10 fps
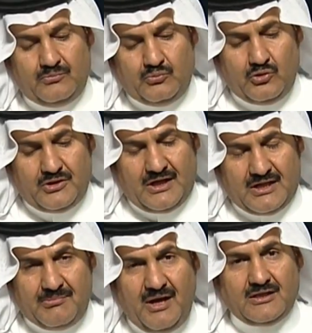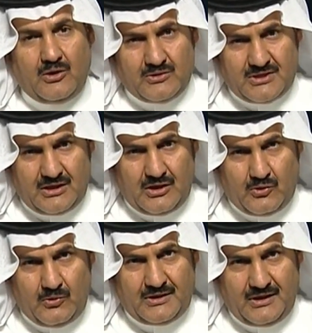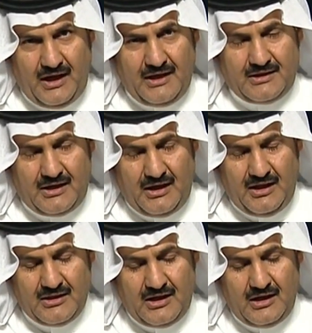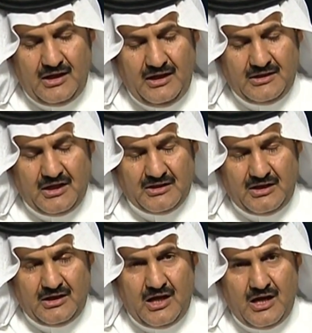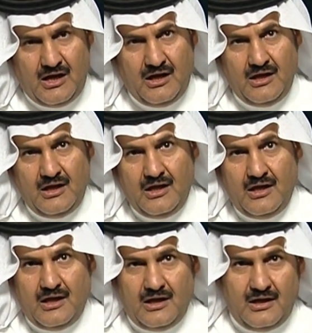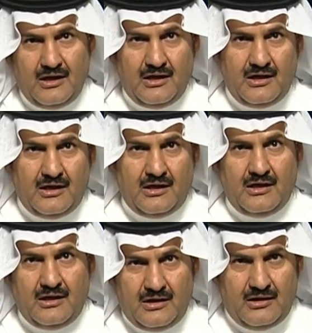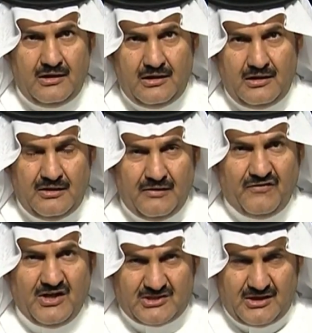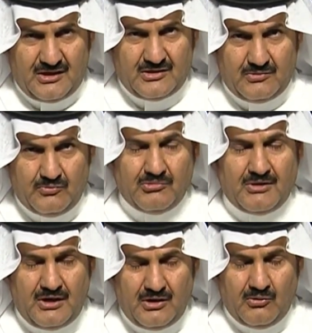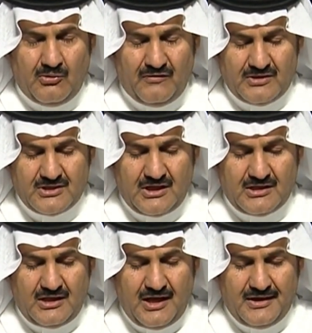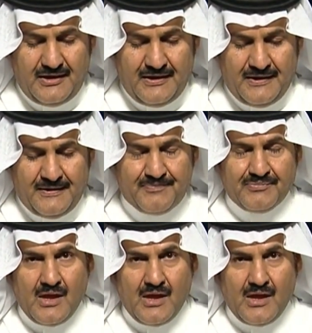بذلت ما عدا الوساطة الكويتية حتى اللحظة أعتقد أنها آه، آه، فشلت ممكن أن نقول فشلت لأنها